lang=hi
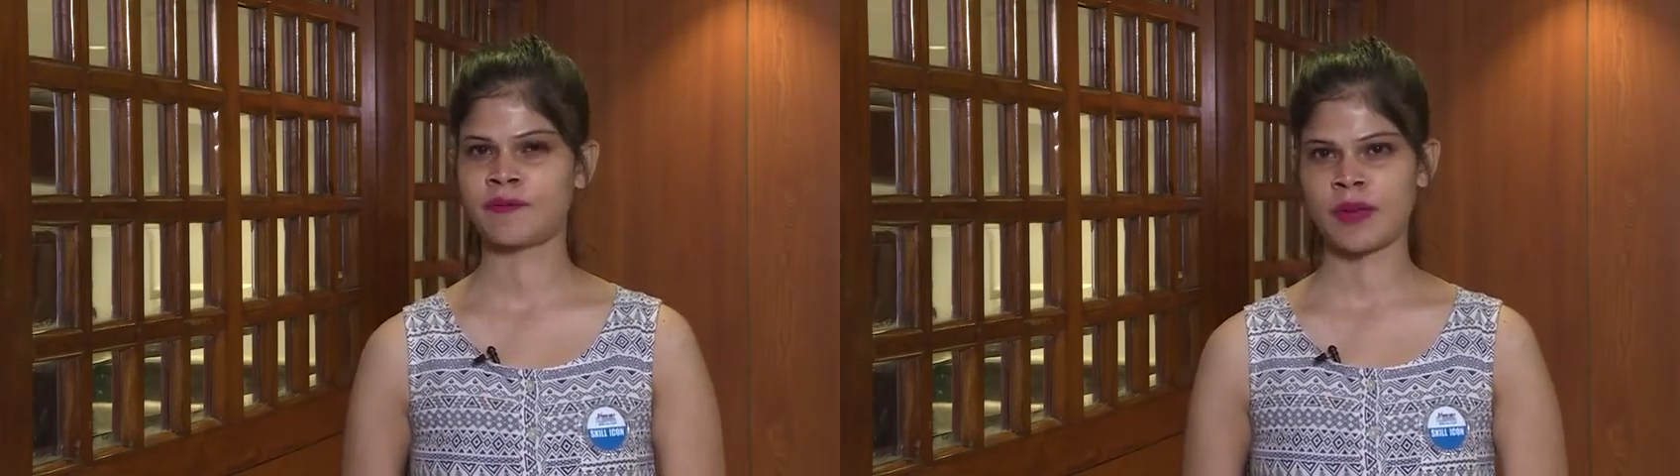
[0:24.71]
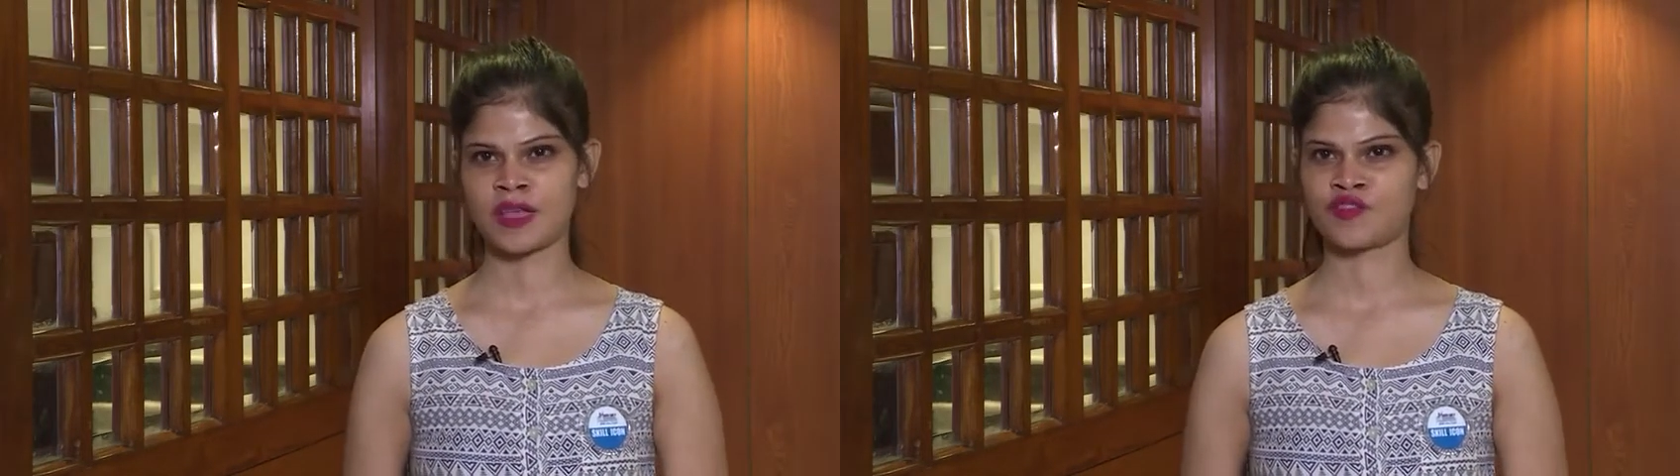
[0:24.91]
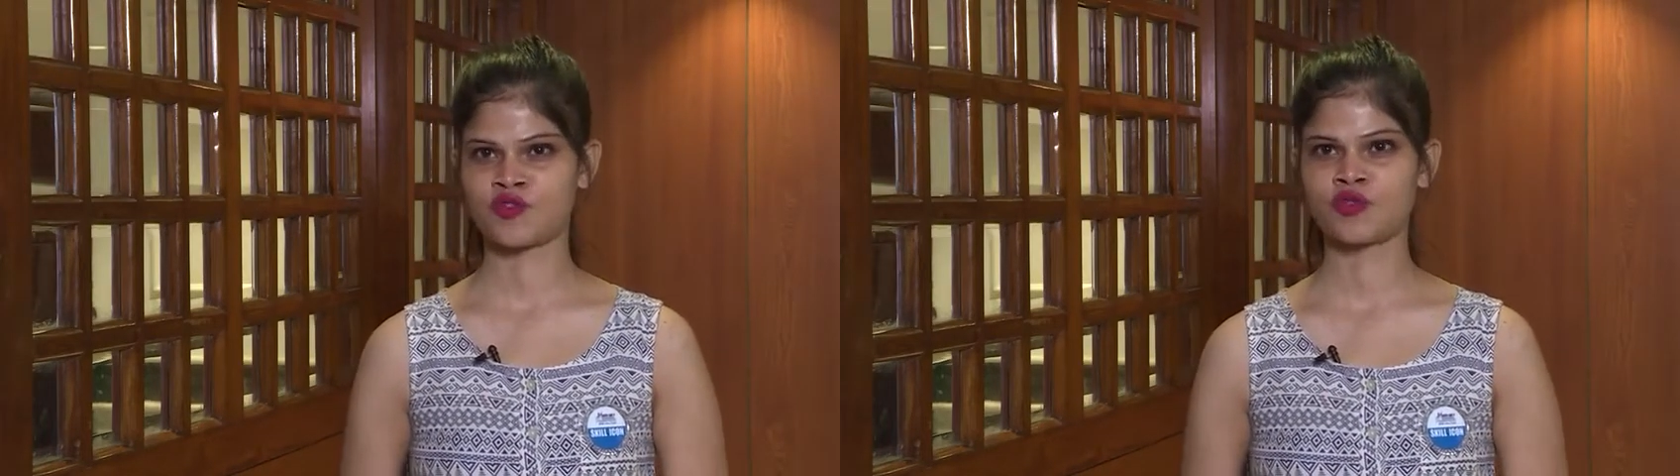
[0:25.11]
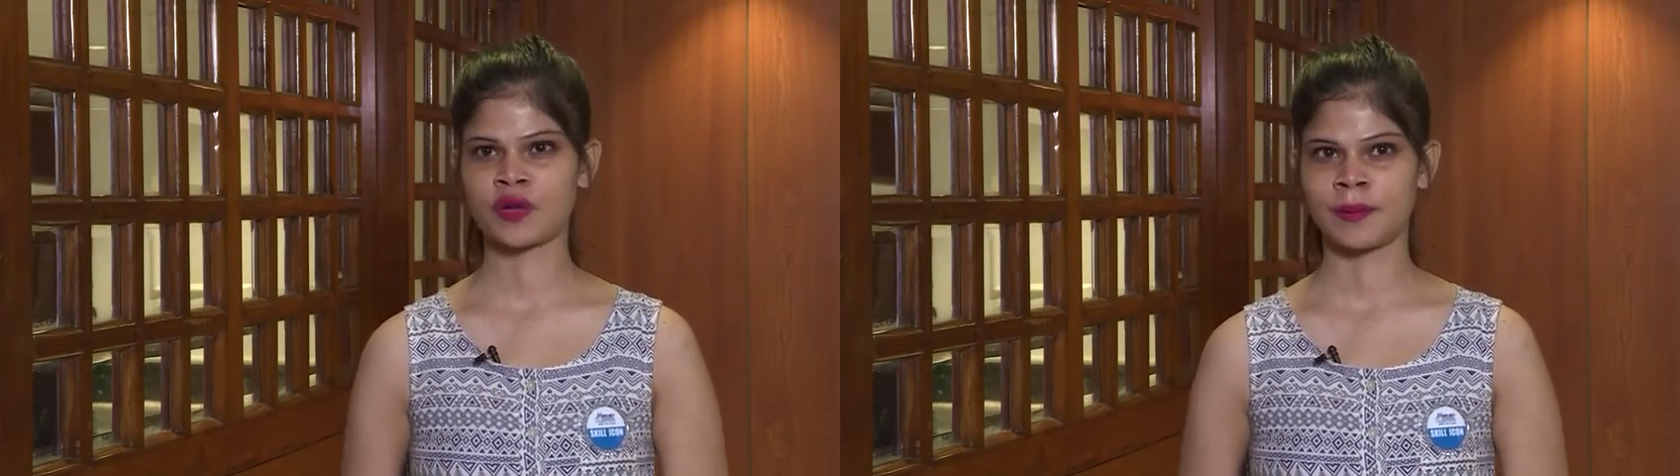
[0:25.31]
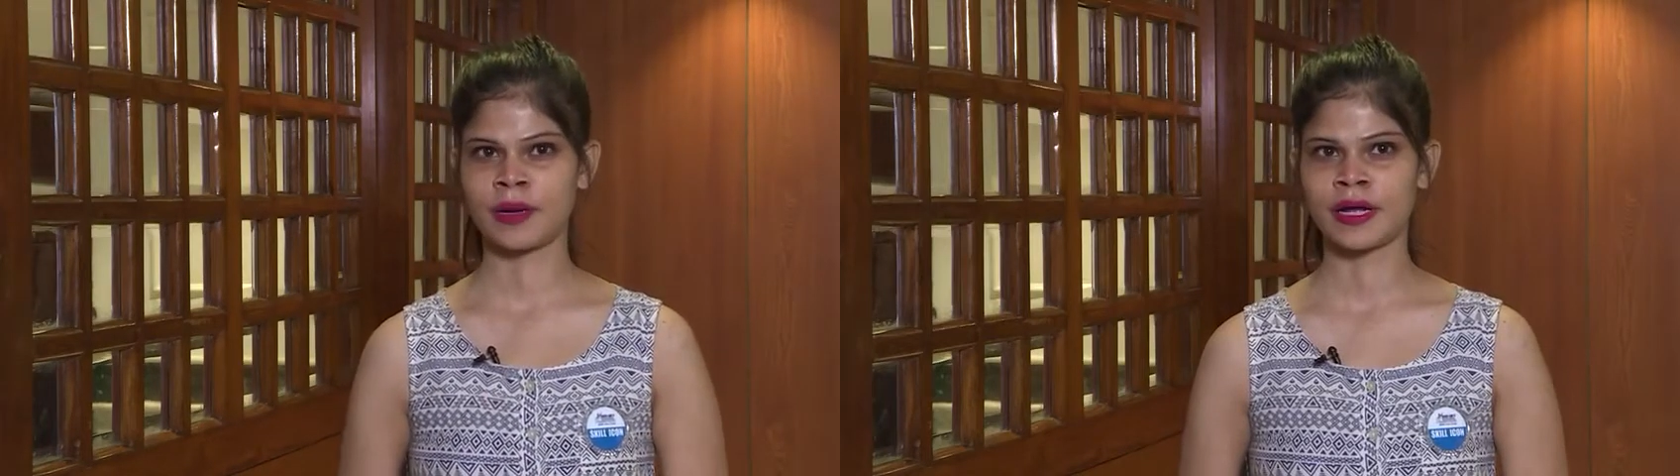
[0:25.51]
प्लस टू
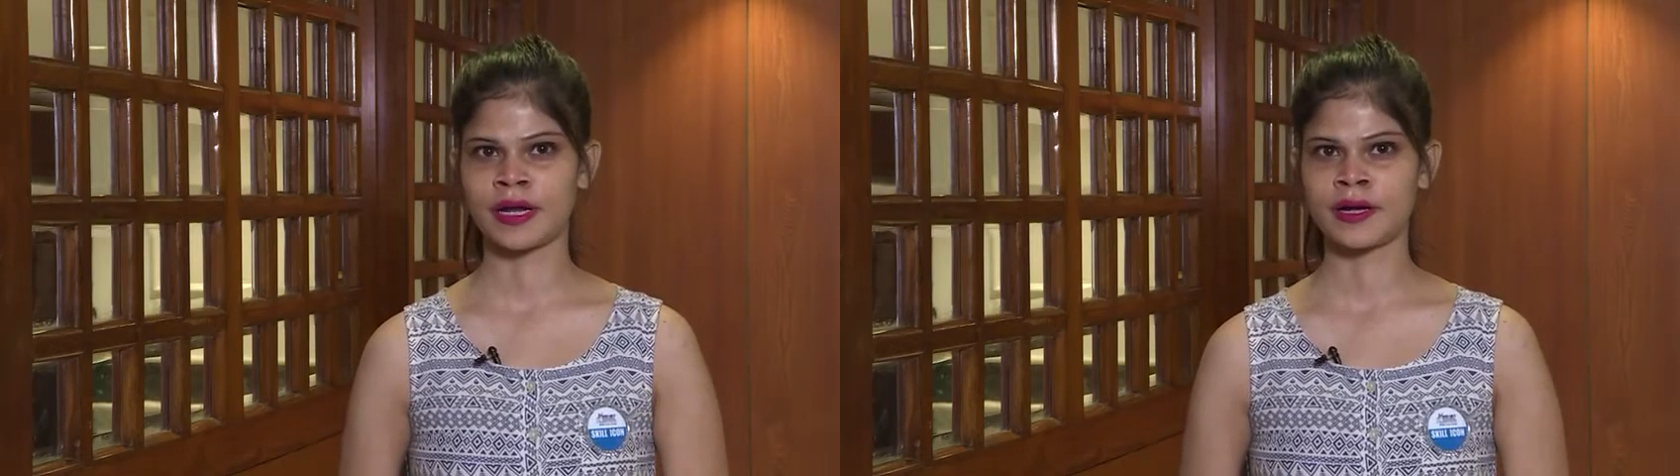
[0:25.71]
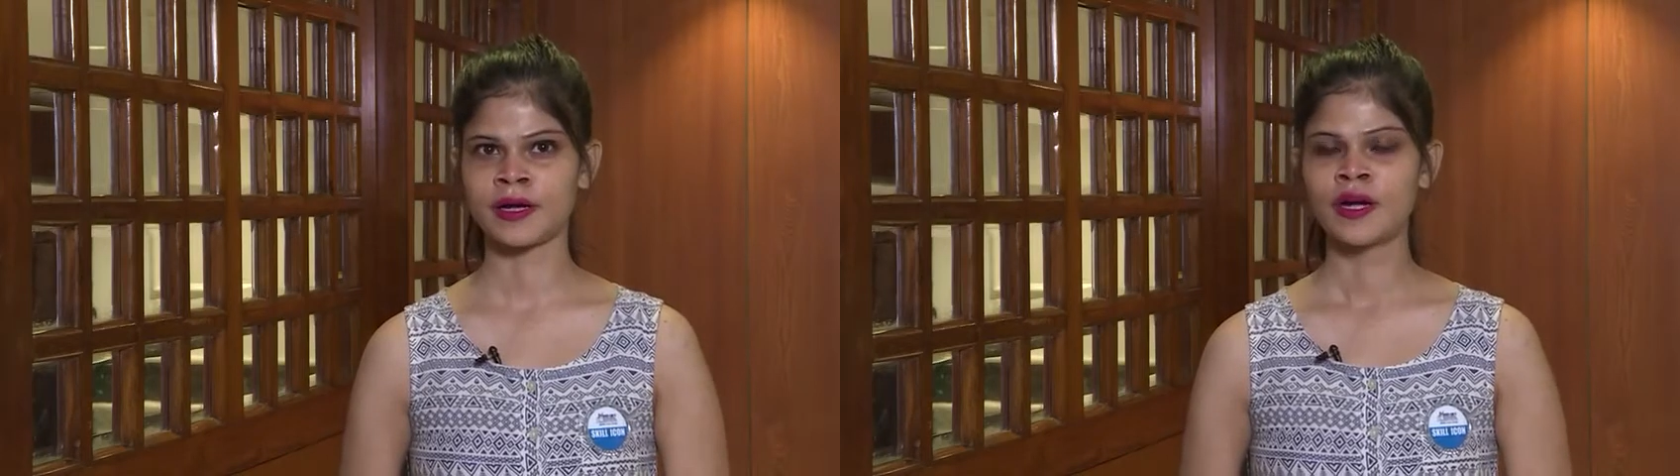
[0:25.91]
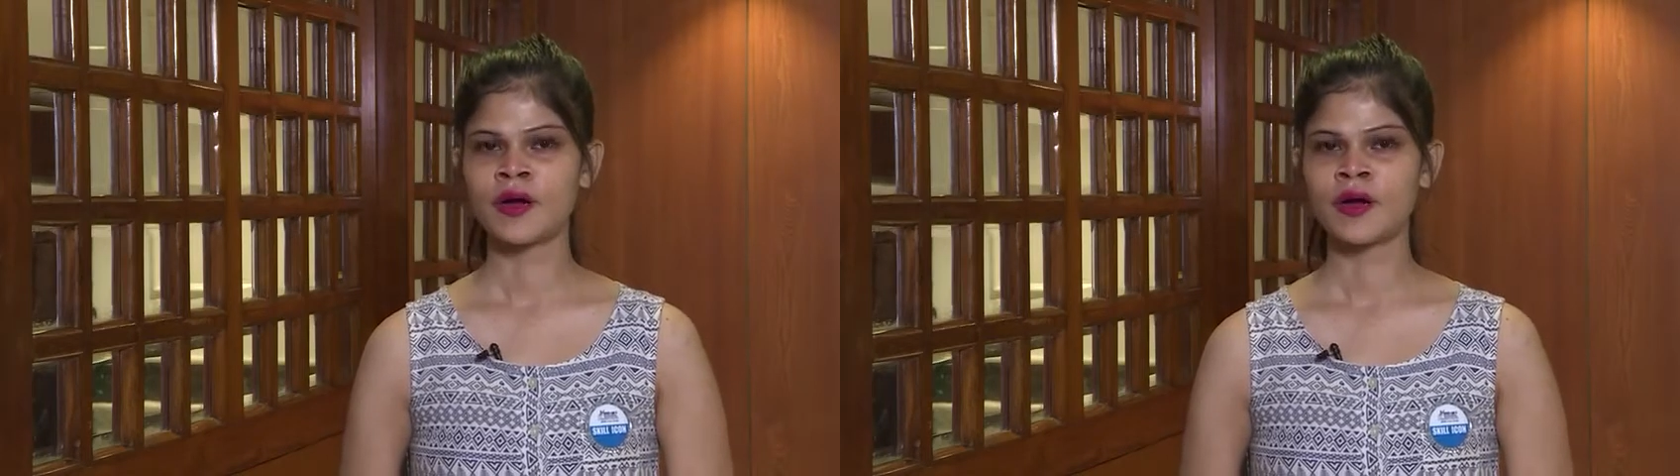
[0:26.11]
कम्प्लीट करा